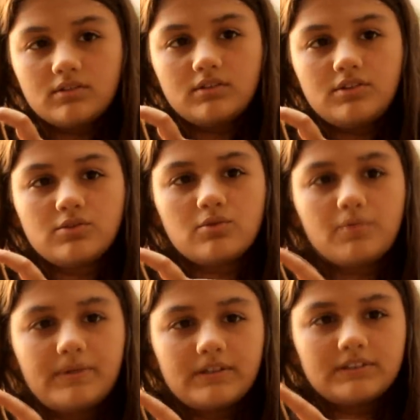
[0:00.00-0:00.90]

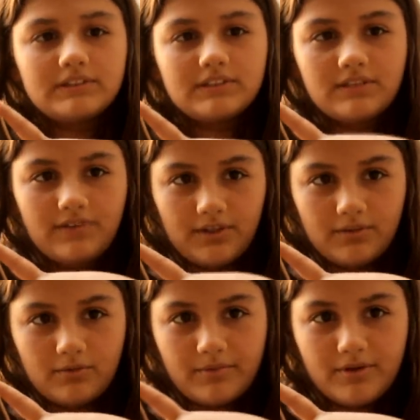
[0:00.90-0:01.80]
Desculpa, você tá
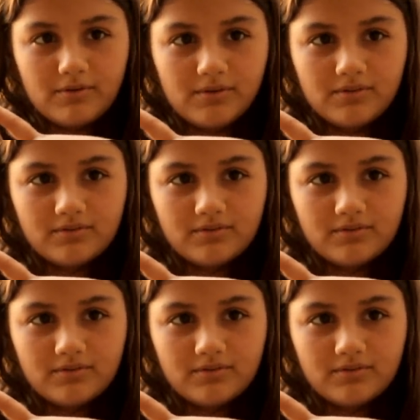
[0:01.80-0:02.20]
falando comigo?